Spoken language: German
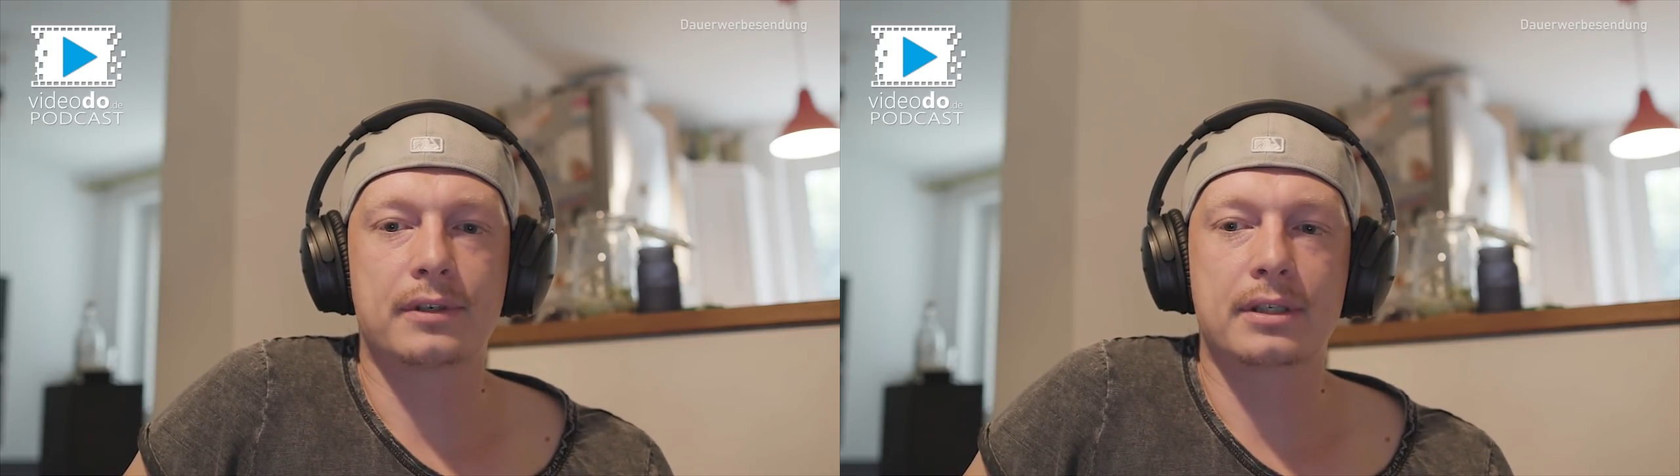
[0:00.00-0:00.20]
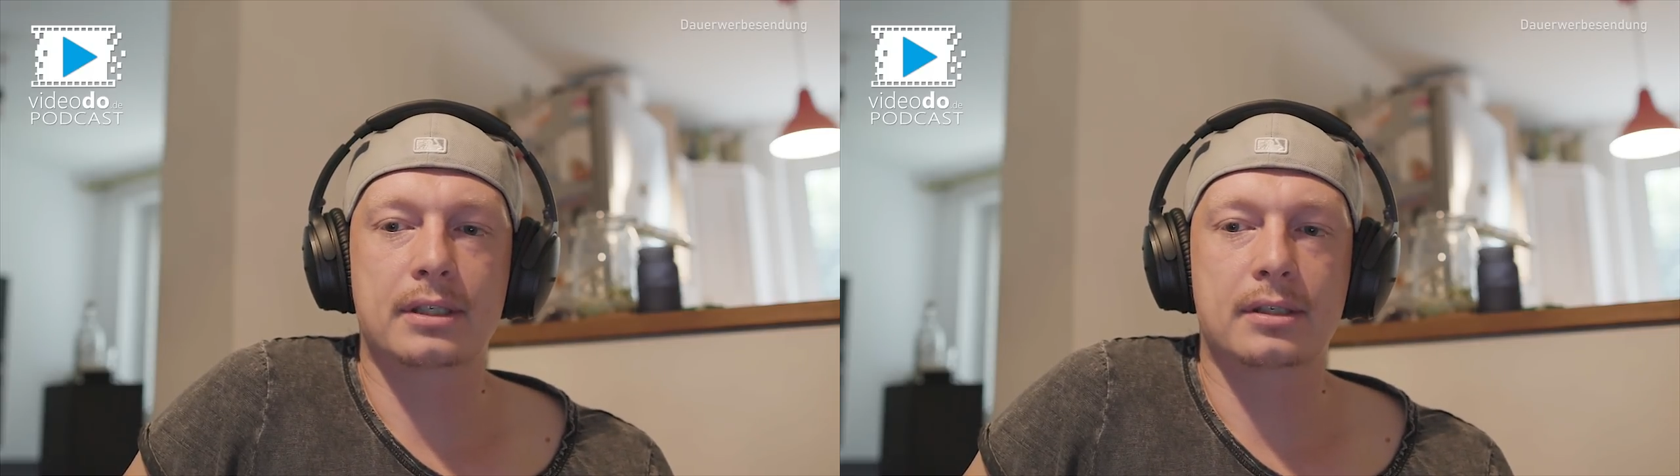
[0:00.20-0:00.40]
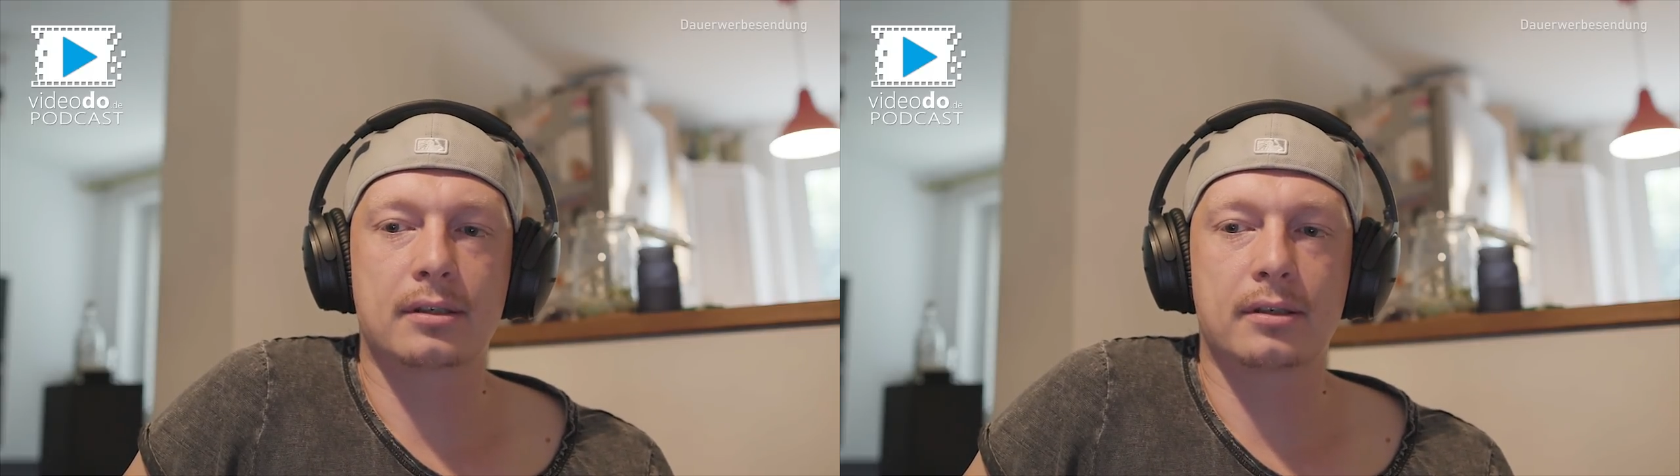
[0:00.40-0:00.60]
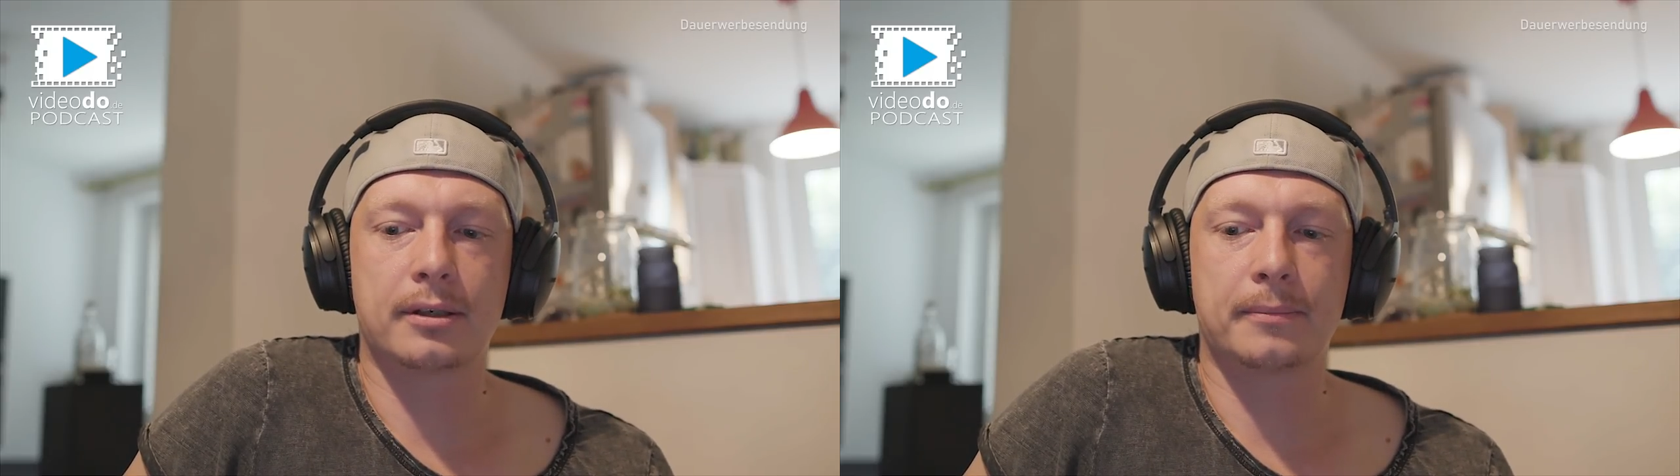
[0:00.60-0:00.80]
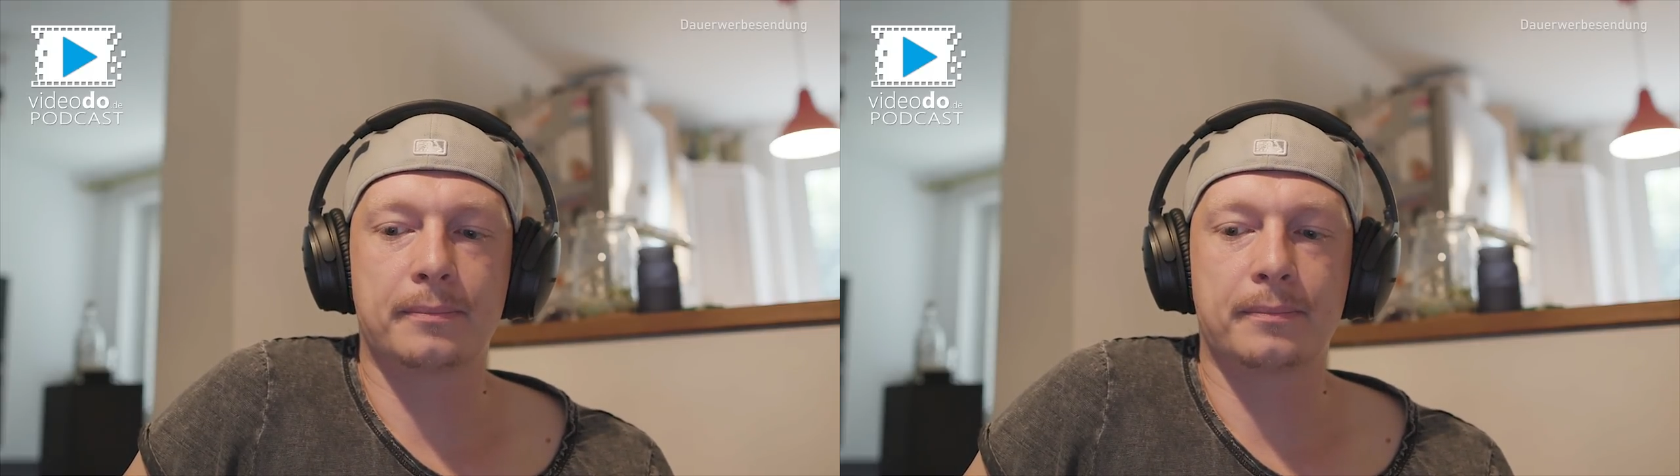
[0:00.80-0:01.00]
was
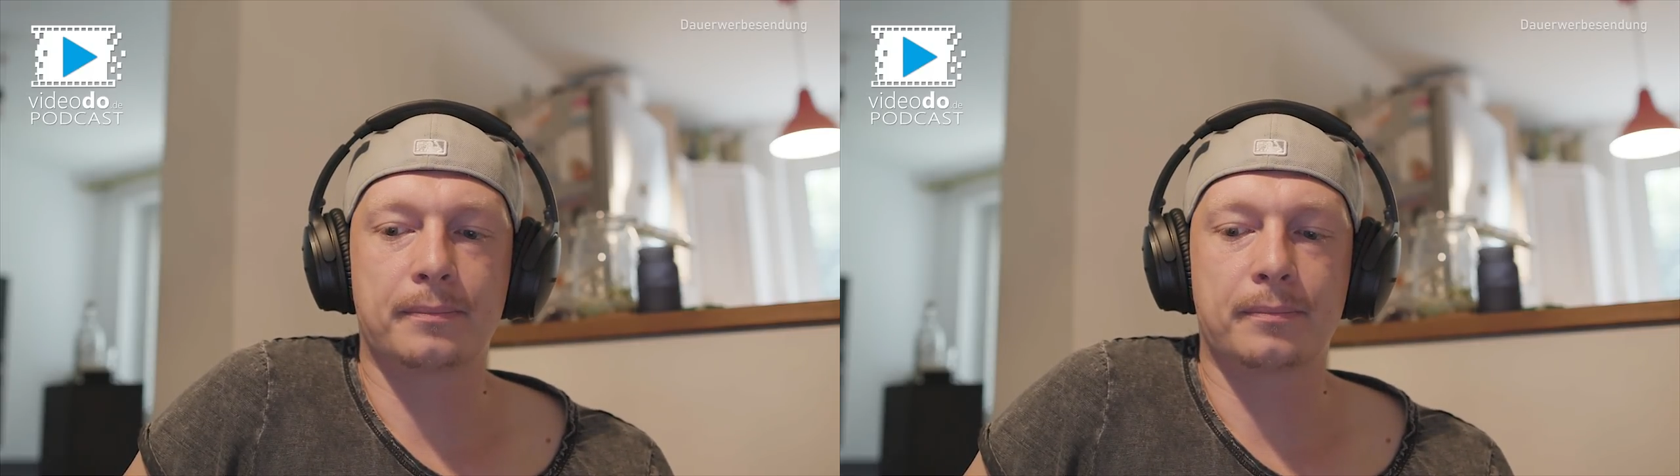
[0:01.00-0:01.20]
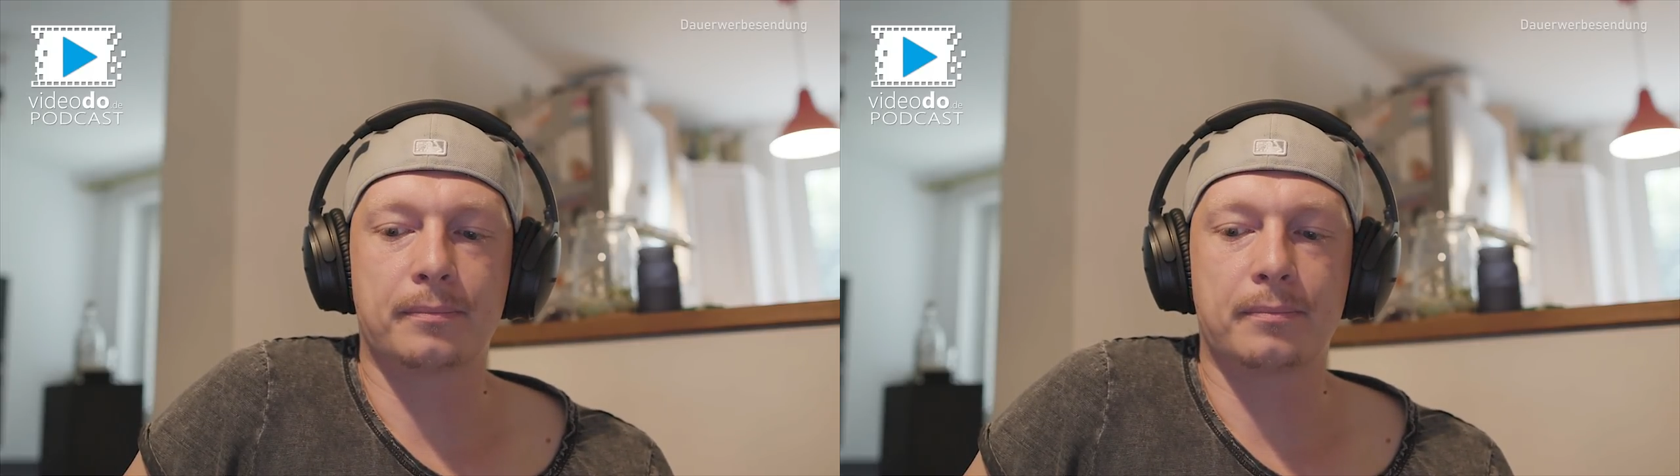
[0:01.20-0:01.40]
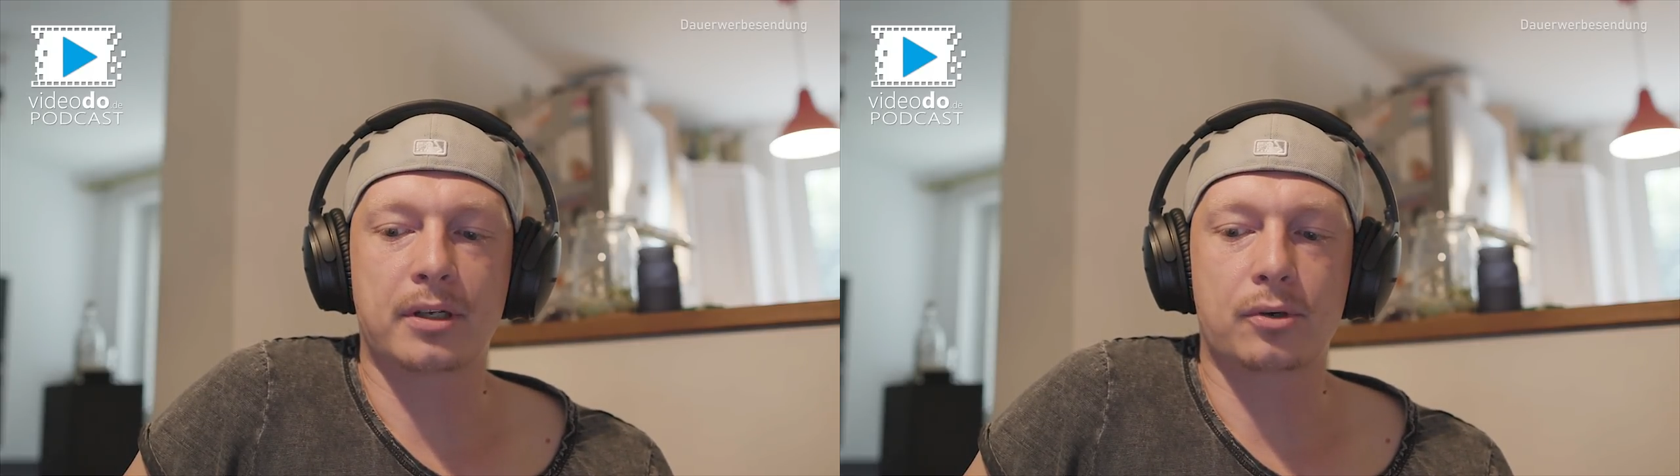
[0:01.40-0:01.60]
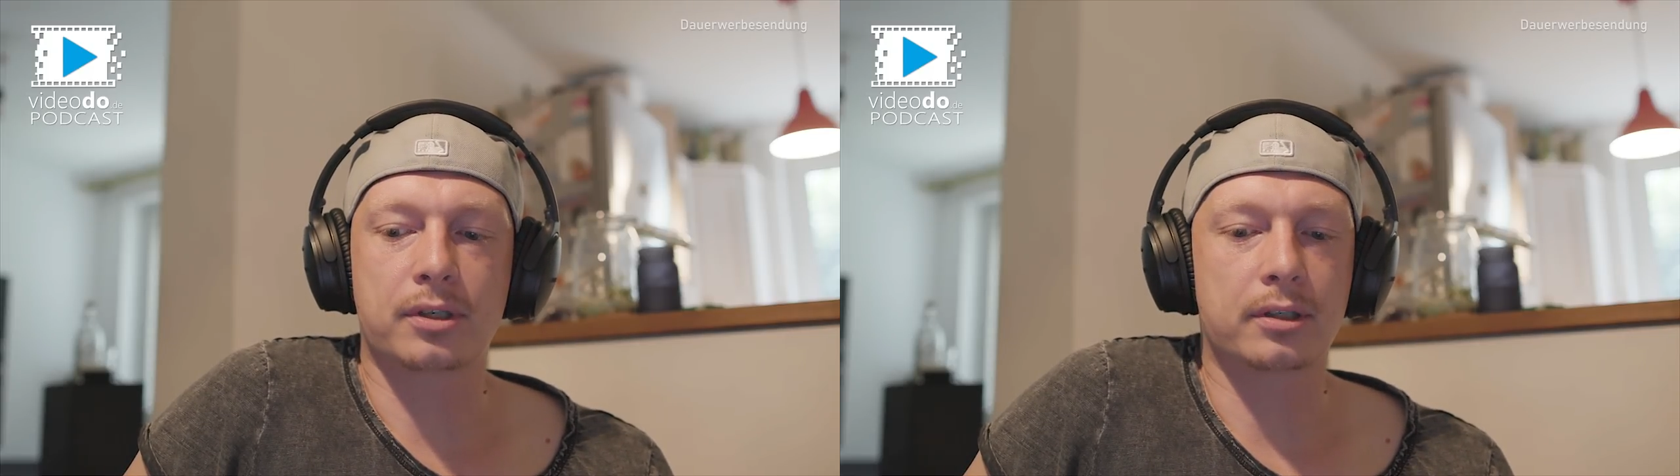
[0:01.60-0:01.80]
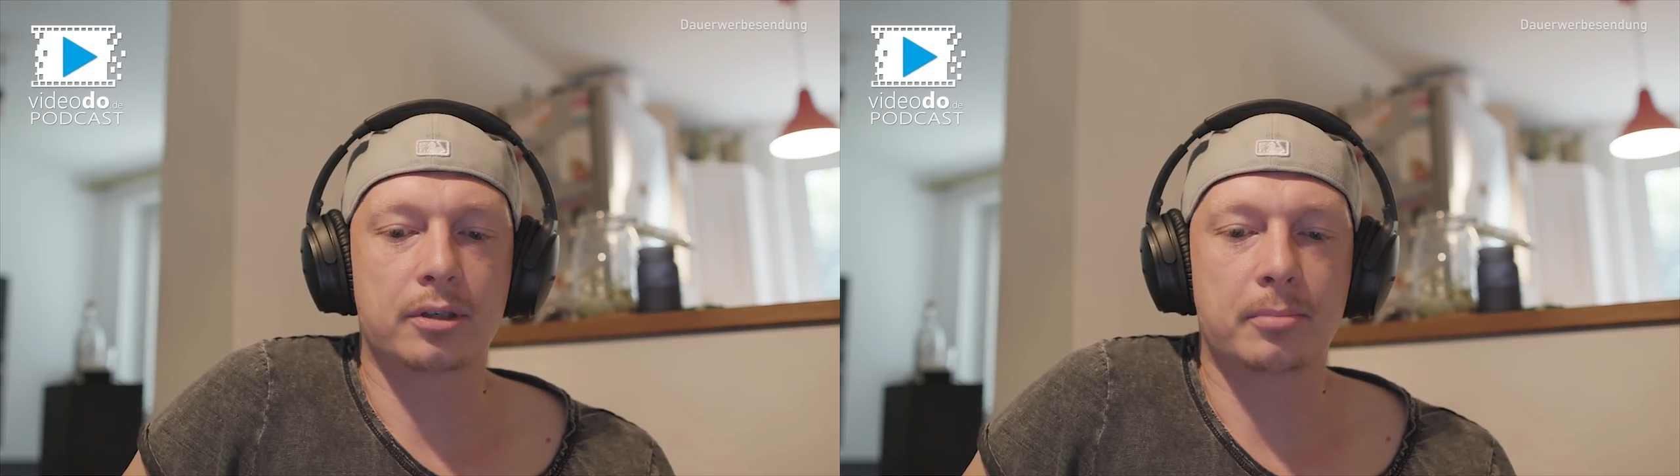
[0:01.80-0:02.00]
ähm, mich auszeichnet.